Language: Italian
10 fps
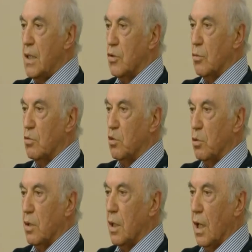
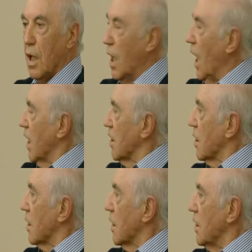soluzioni
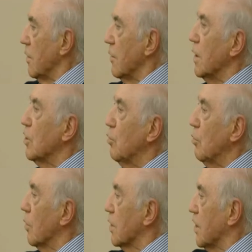alternative,
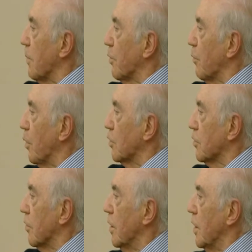nessuno che si è
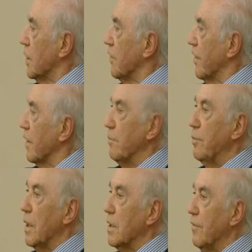proposto di fare
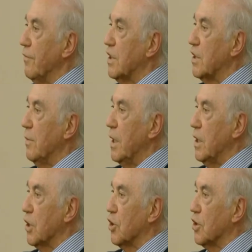impianti
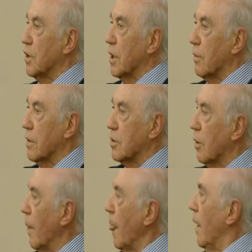investimenti e gestire questo,
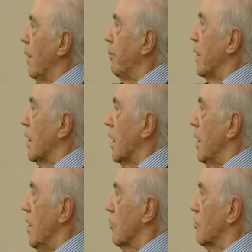perché
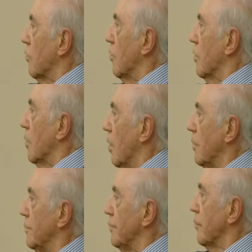io
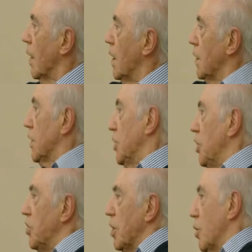sono, se
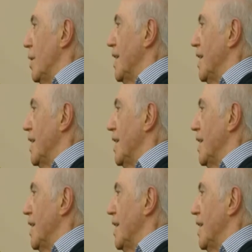Cicerone è